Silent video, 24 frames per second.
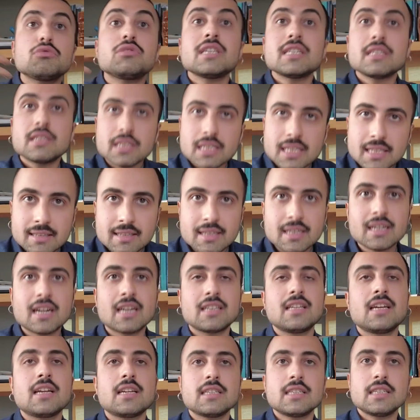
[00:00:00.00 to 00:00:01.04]
düzeyde yeteri
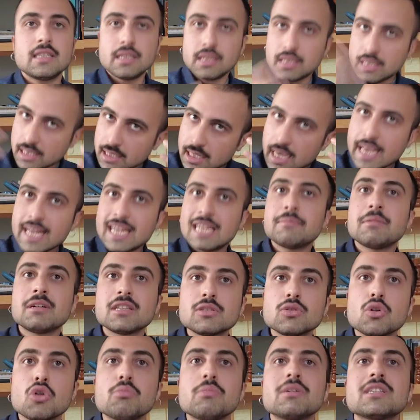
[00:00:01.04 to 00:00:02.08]
kadar
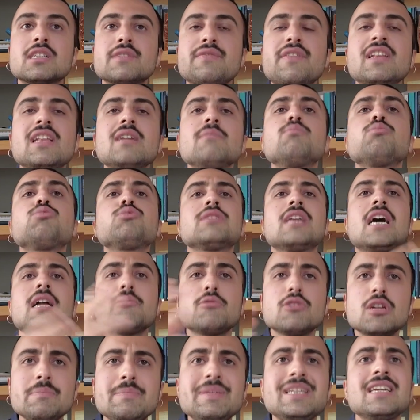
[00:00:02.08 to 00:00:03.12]
elemanın olması falan bunlar
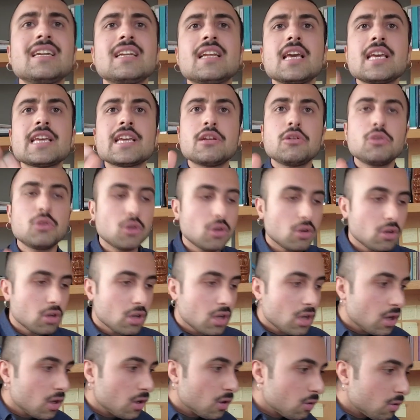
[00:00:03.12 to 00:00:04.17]
böyle bir araya geliyor.
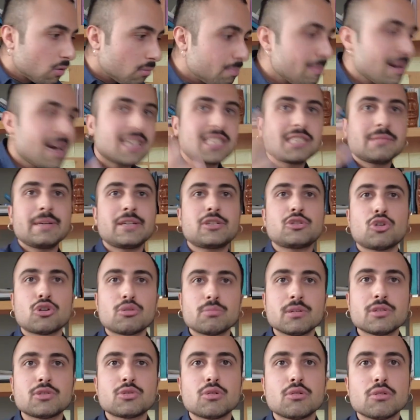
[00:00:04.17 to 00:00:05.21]
Mercimek
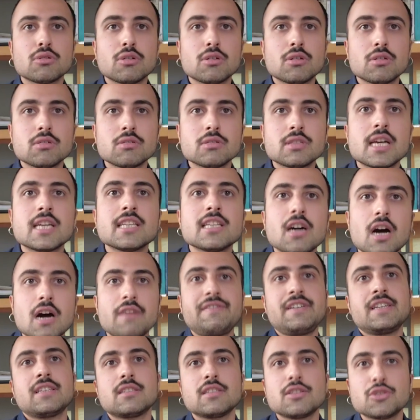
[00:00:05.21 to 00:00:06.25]
çorbası oluyor. Sen de
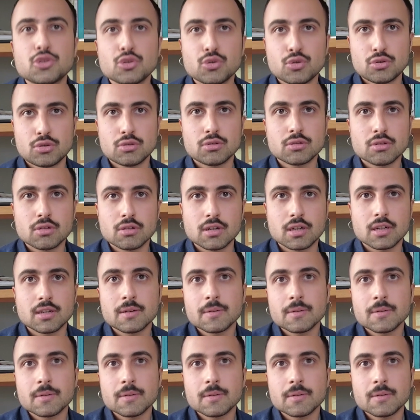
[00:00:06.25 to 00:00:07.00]
afiyetle içiyorsun sonra.